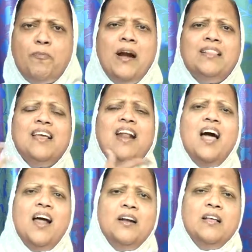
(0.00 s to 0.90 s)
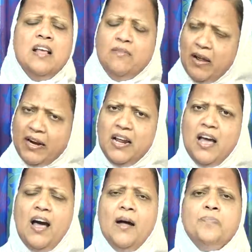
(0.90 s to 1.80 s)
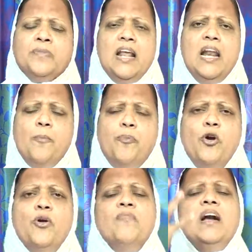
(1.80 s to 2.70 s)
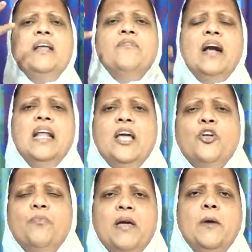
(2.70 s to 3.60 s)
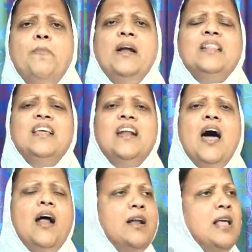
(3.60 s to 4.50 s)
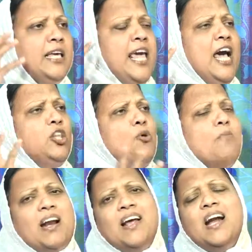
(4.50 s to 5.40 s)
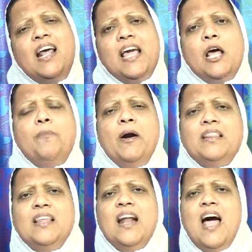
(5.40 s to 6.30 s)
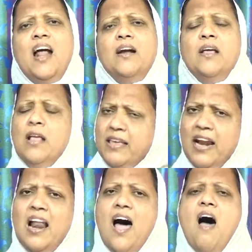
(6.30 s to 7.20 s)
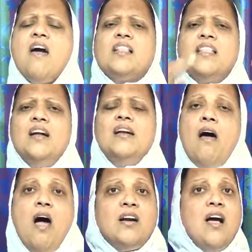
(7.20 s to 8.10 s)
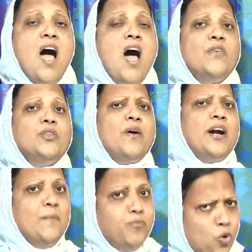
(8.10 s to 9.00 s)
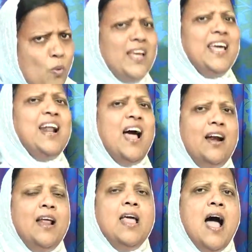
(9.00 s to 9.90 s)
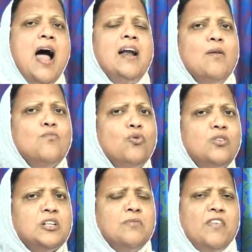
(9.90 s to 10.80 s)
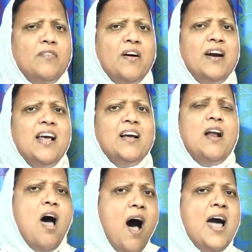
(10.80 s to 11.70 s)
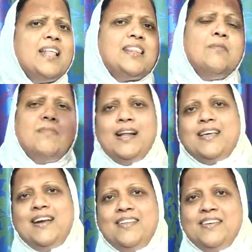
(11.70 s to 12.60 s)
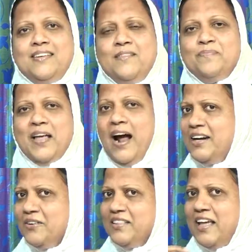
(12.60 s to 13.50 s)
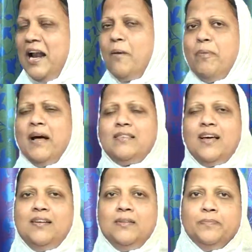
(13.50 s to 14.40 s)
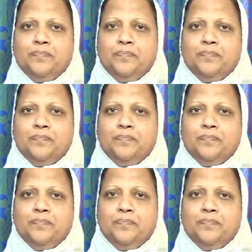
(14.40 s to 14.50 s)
ஏற்படுத்தினான் நிறைய எல்லா பொண்ணும் வள்ளி வெள்ளியையும் ஏற்படுத்தினான் கேதுரு மரங்களை ஏற்படுத்தினான் எல்லா ஆயத்தங்கள் நான்காவது வருடம் துவங்கினான் ஆனால் மூன்று வருடங்கள் ஆயத்தம் நடக்கிறது ஆண்டவர் இதெல்லாம் பார்த்தாரு